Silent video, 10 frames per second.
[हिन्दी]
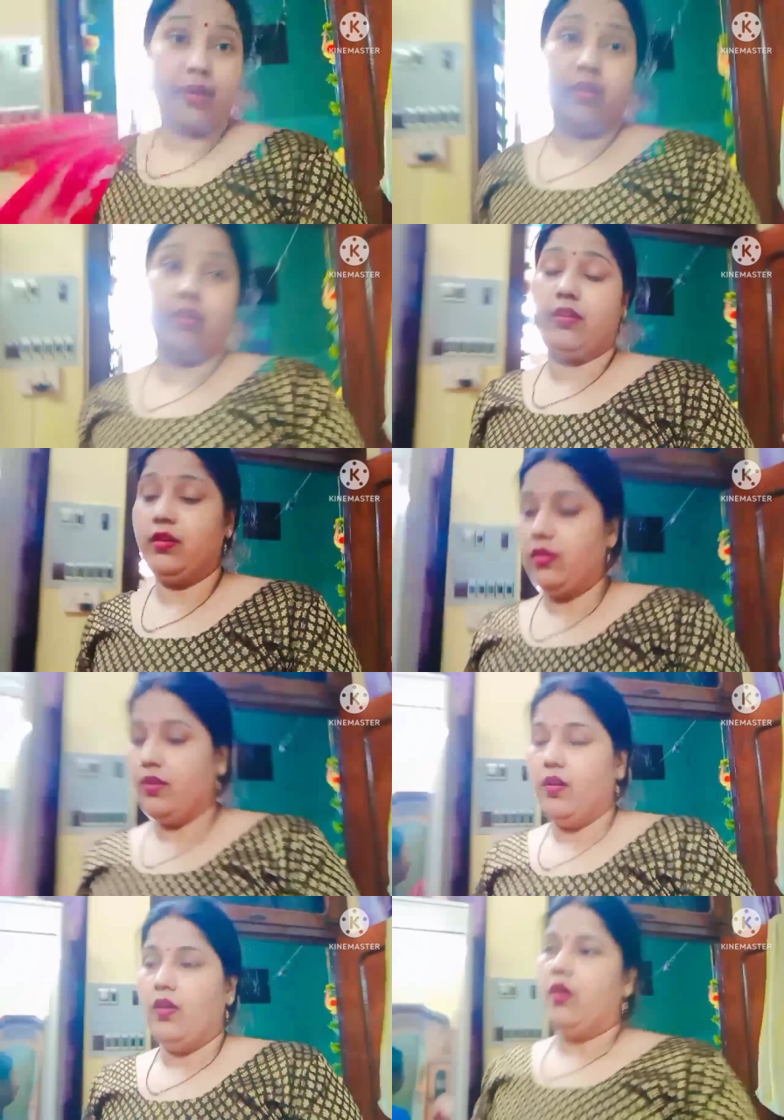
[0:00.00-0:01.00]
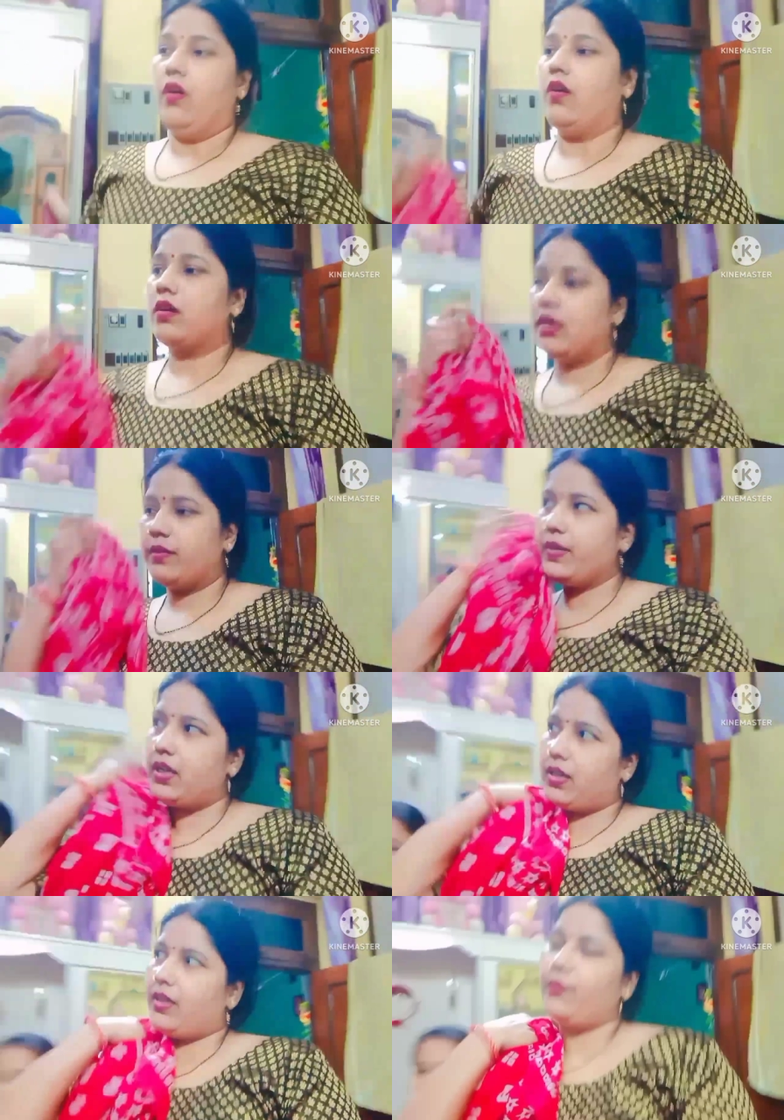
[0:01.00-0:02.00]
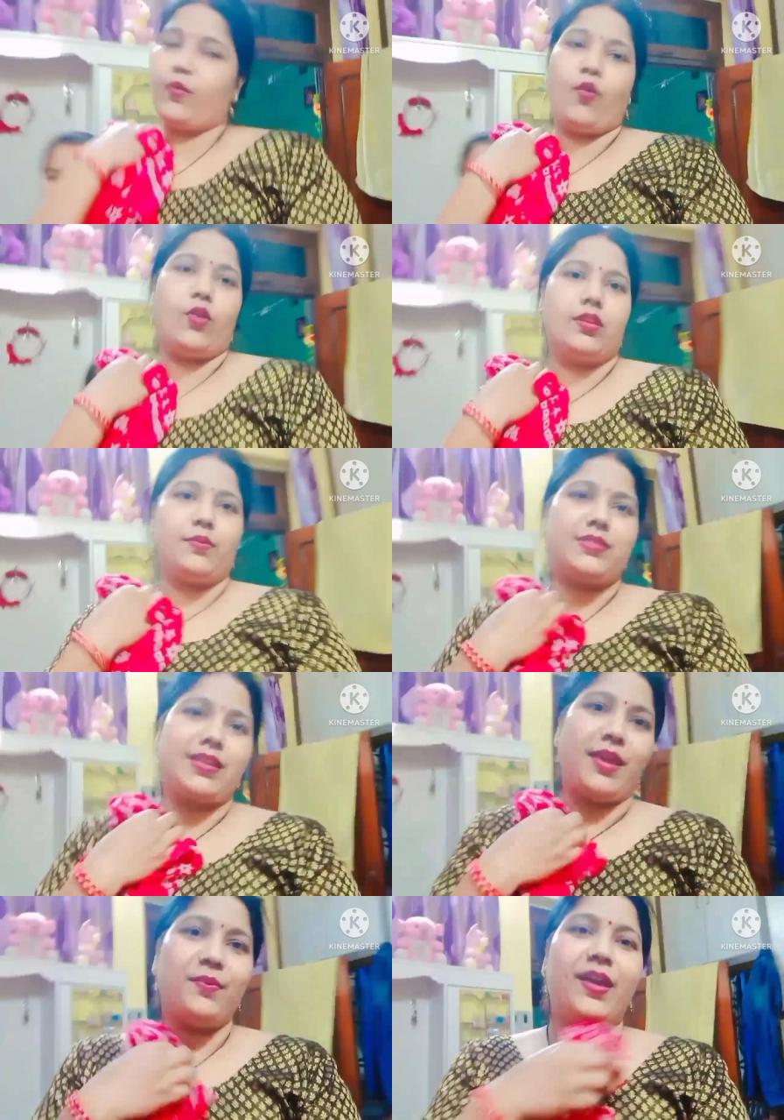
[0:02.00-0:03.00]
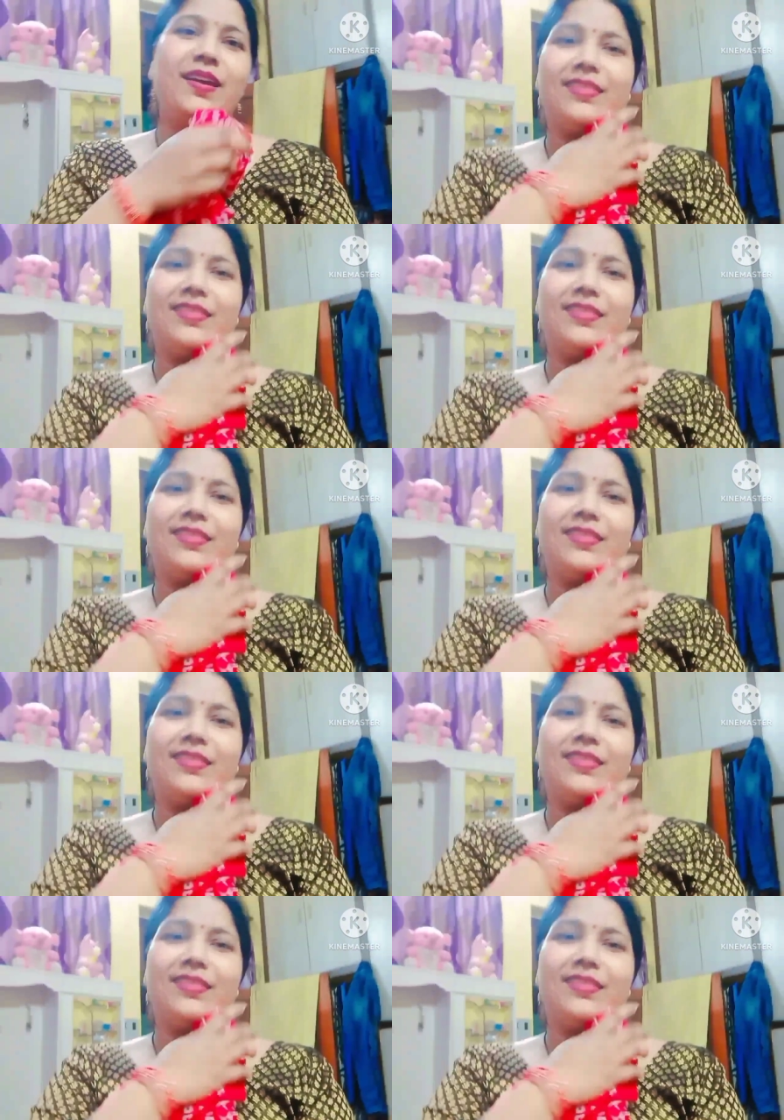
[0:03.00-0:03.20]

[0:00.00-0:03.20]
मैं और गर्मी लग रही है बहुत अब इस टाइम